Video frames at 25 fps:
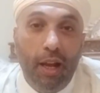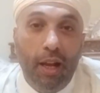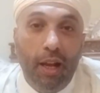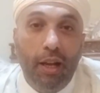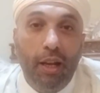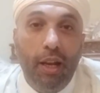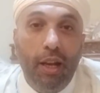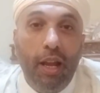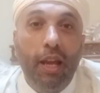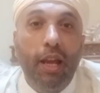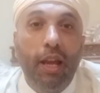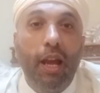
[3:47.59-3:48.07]

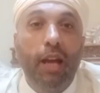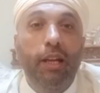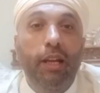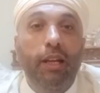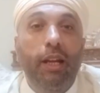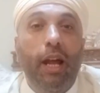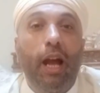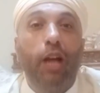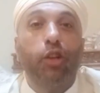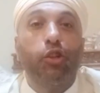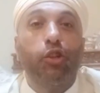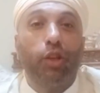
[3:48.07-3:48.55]
ليالي
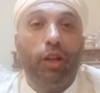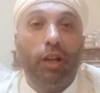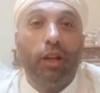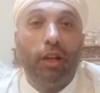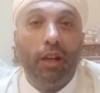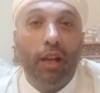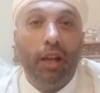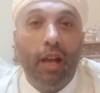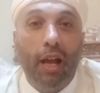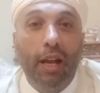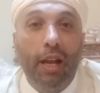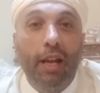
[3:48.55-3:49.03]
العشر
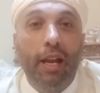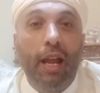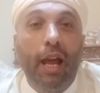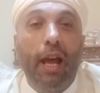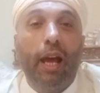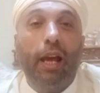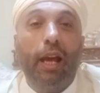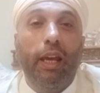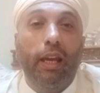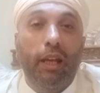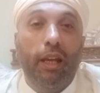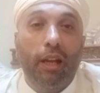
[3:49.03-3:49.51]

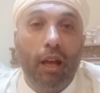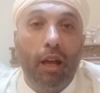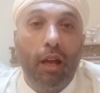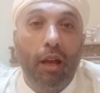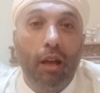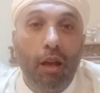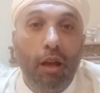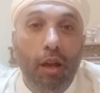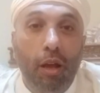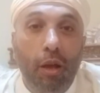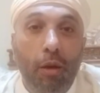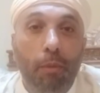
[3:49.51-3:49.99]
الأخيرة
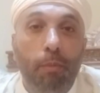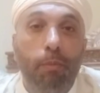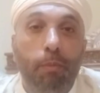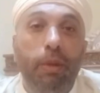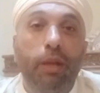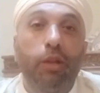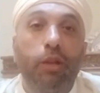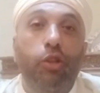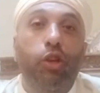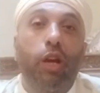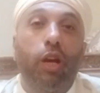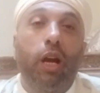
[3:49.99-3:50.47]

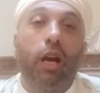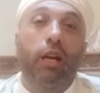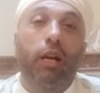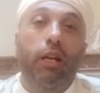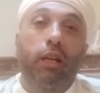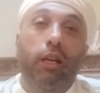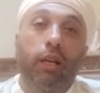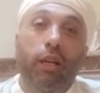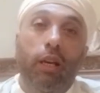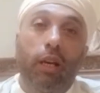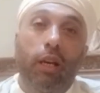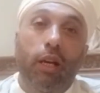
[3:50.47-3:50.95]
من
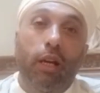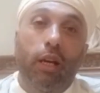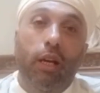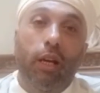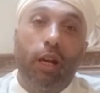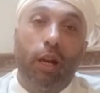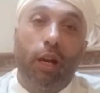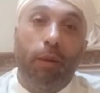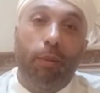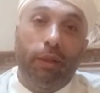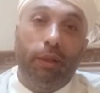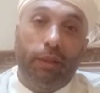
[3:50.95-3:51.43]
شهر
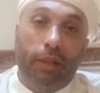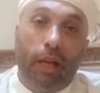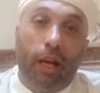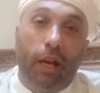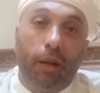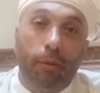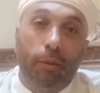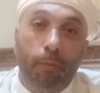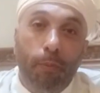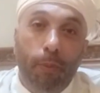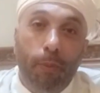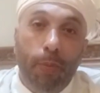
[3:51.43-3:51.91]
رمضان